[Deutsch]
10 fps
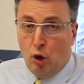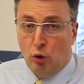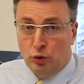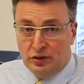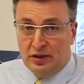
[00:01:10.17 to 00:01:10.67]

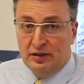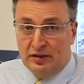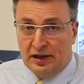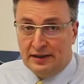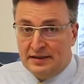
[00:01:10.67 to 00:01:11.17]
Und
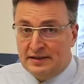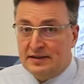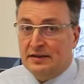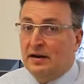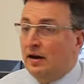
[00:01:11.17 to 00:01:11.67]

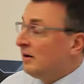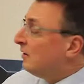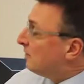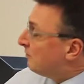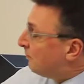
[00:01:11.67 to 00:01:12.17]
drittens
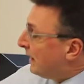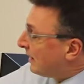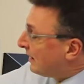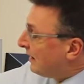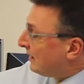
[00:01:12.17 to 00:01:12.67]

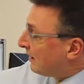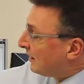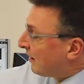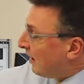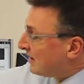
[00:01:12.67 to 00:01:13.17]
werden
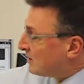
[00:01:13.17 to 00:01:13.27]
gerade